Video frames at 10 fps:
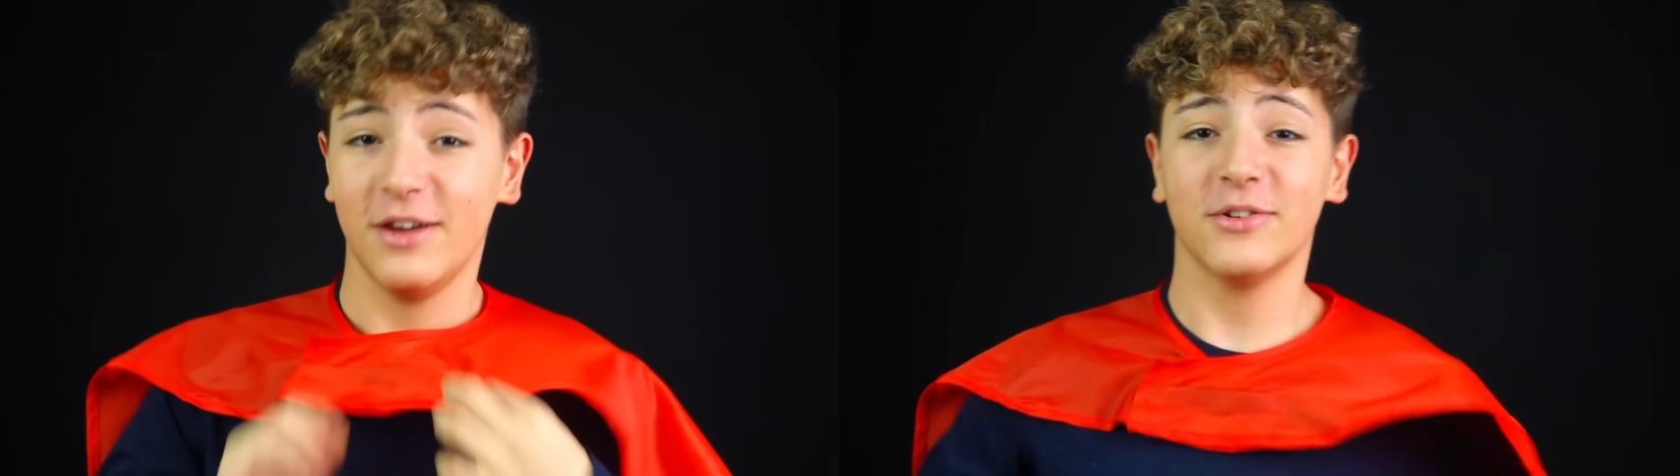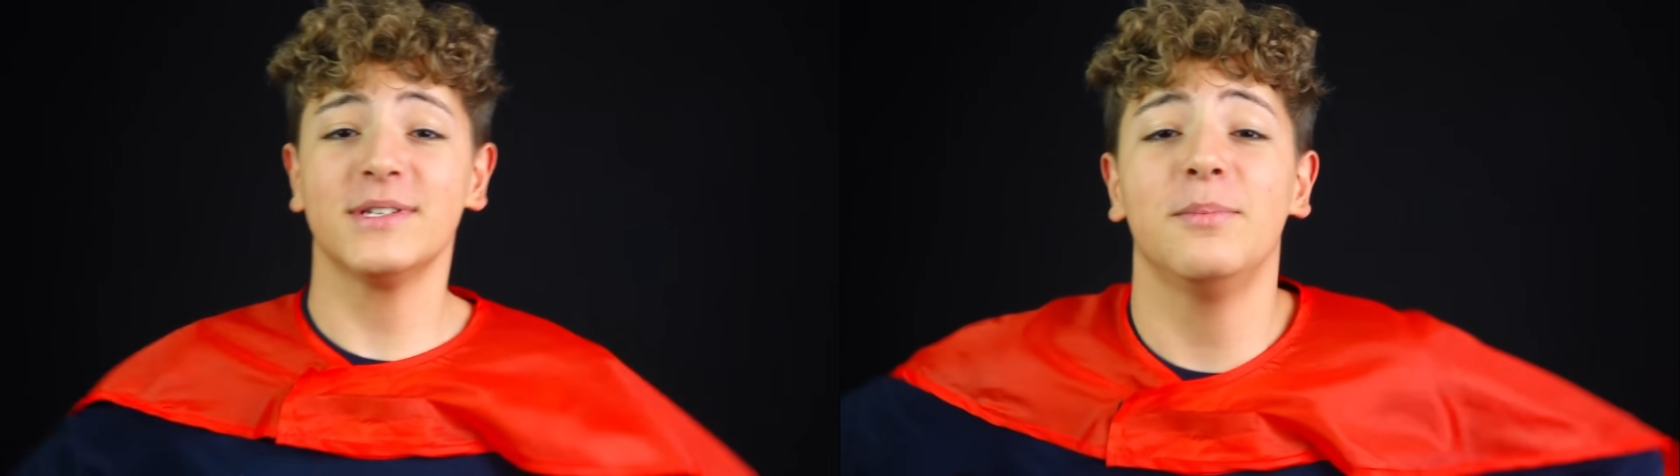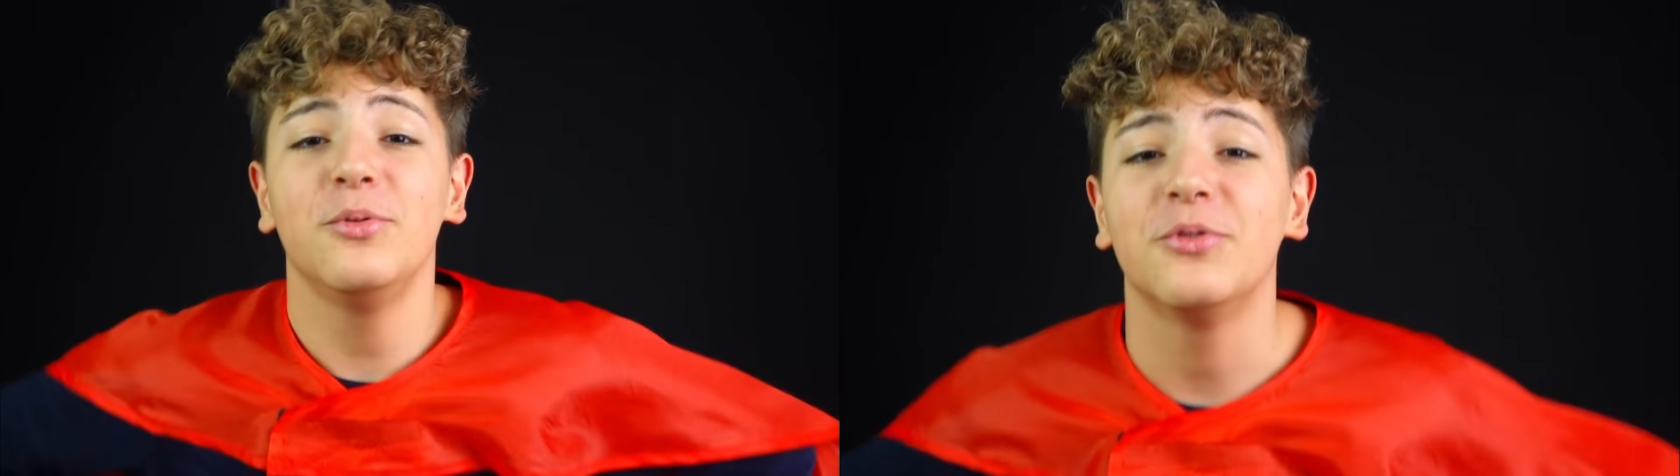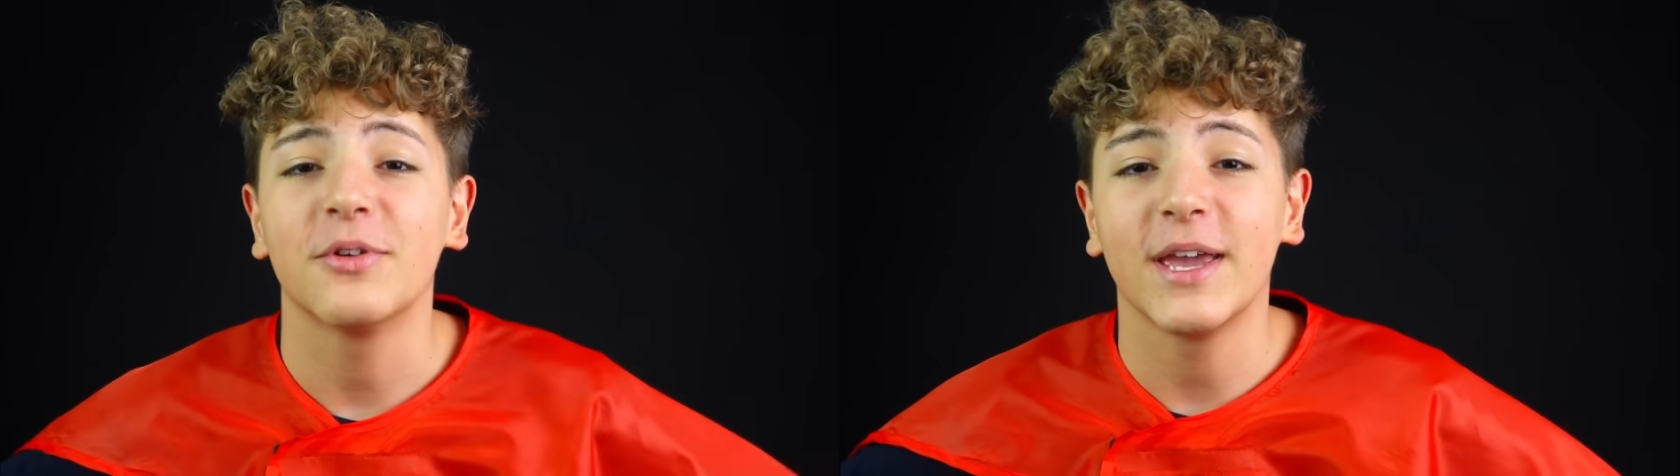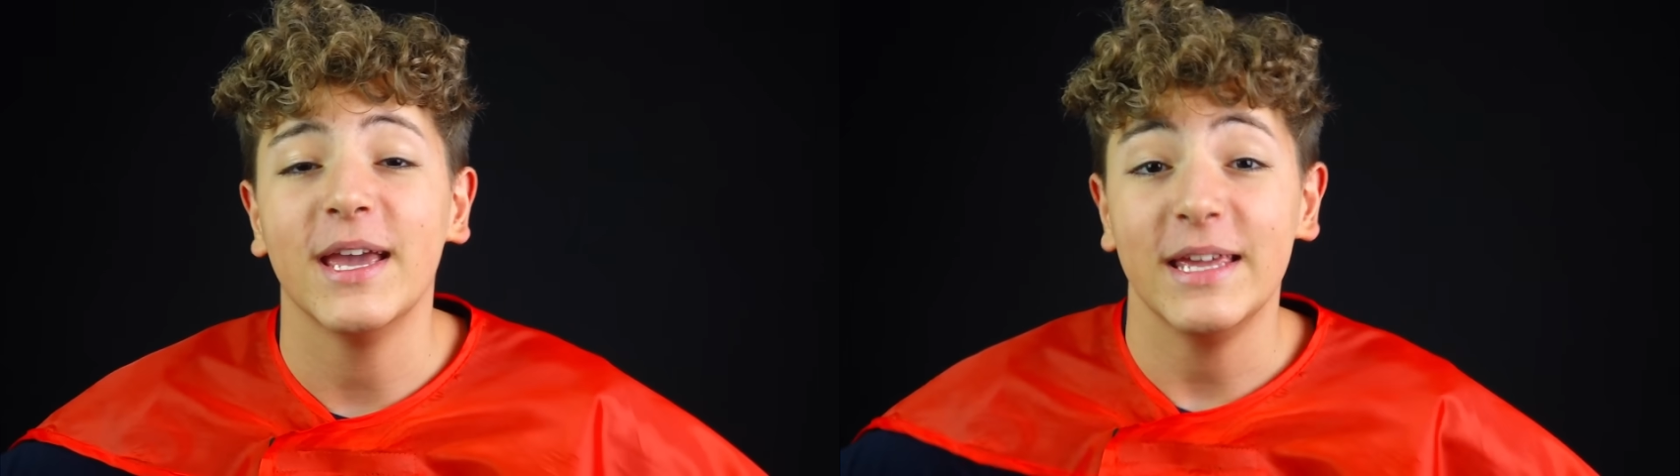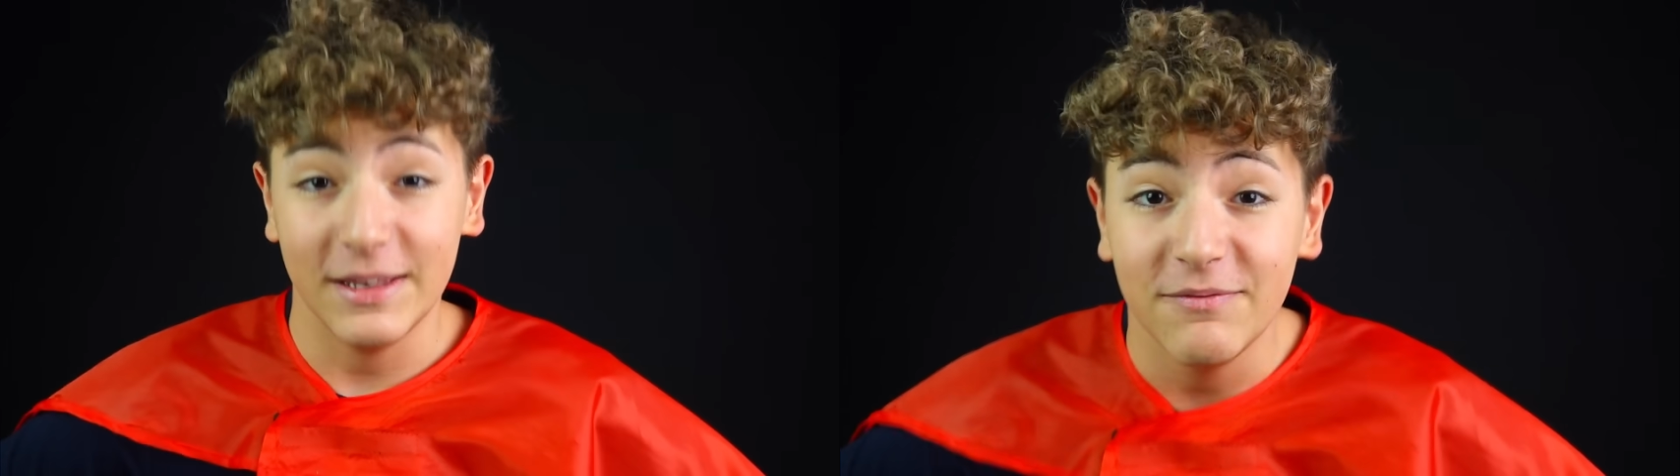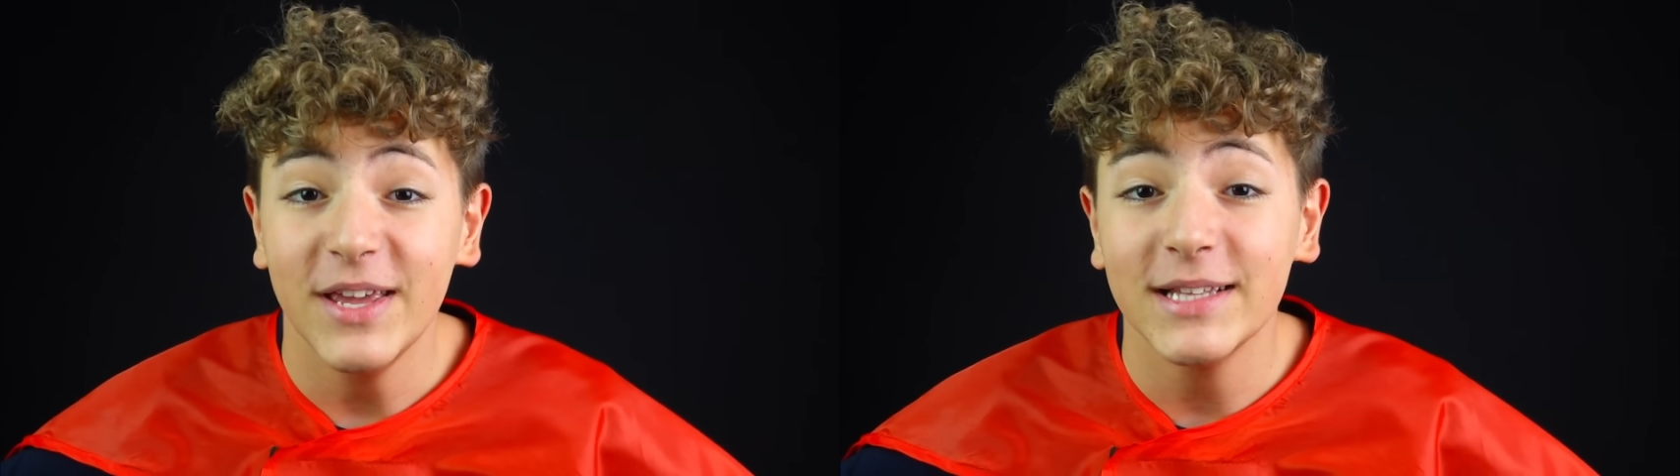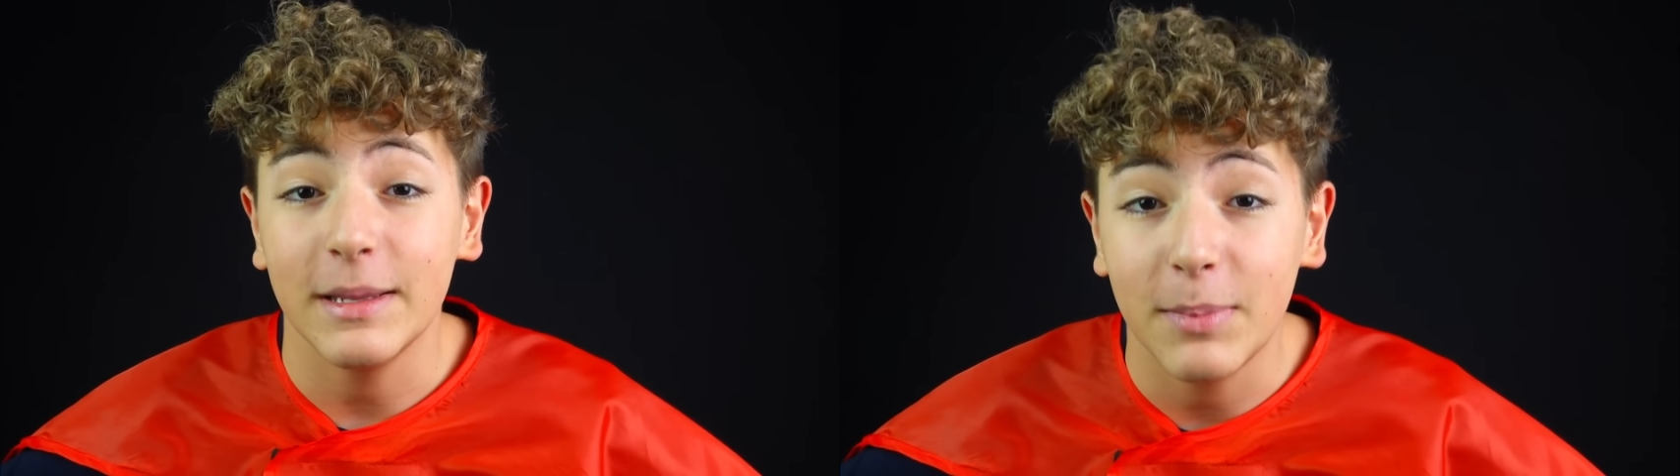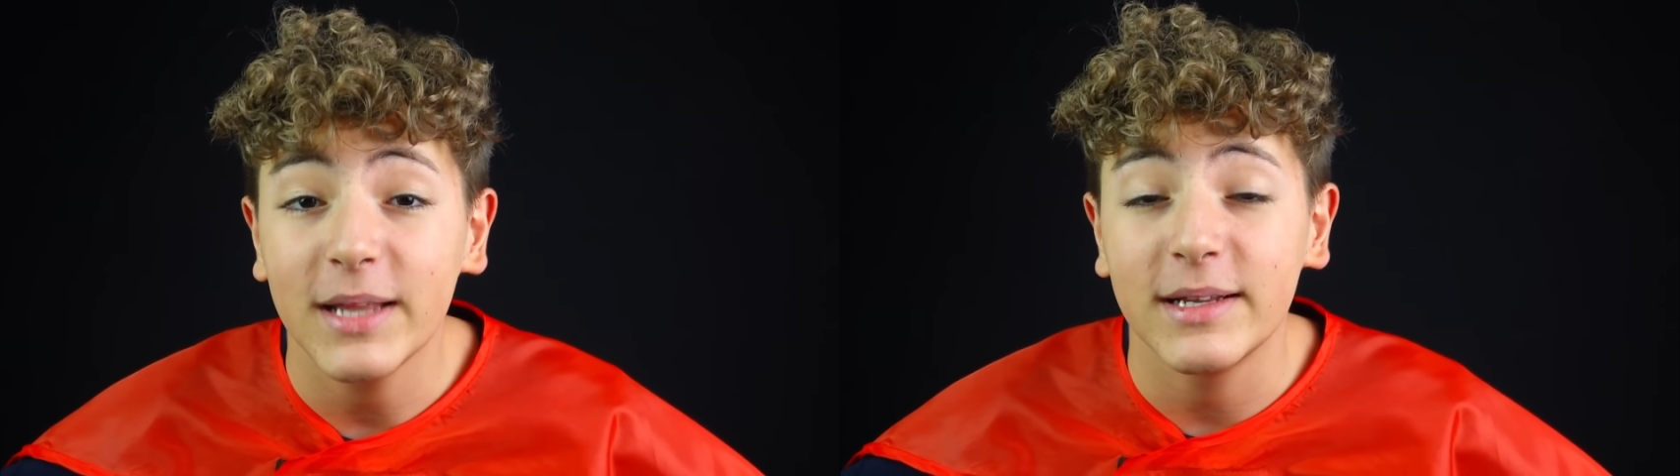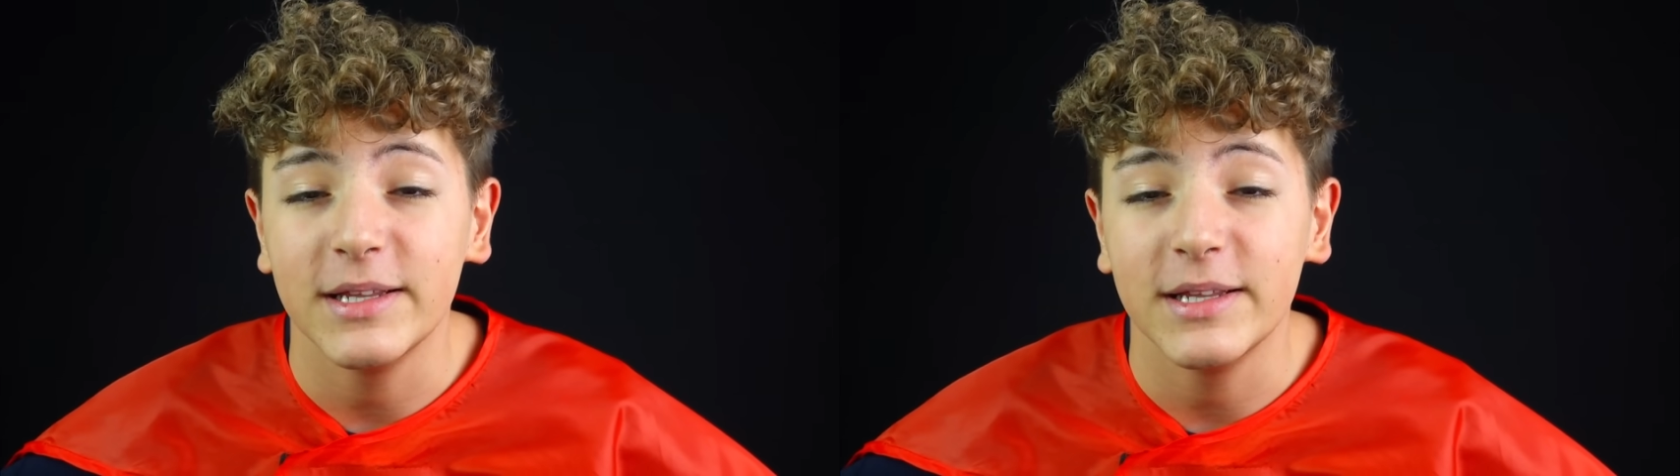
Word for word: ho saputo che in via dei Platani